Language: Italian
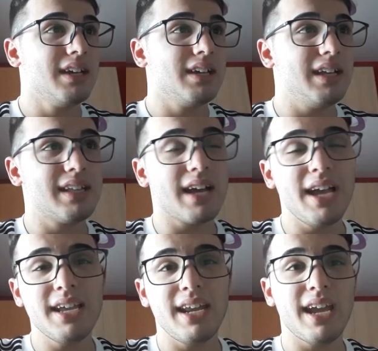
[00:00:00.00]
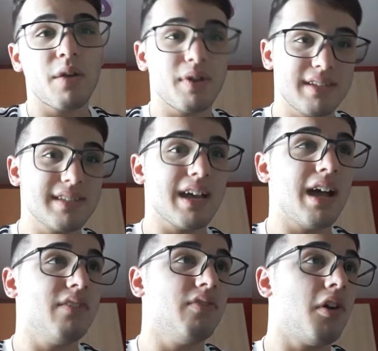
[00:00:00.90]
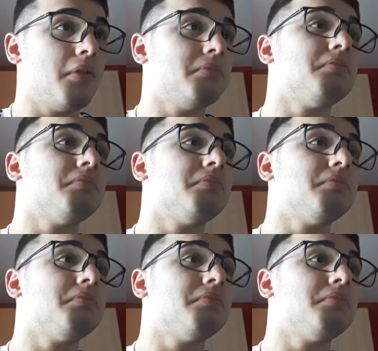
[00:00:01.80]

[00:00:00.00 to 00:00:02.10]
Il Cagliari è quasi salvo.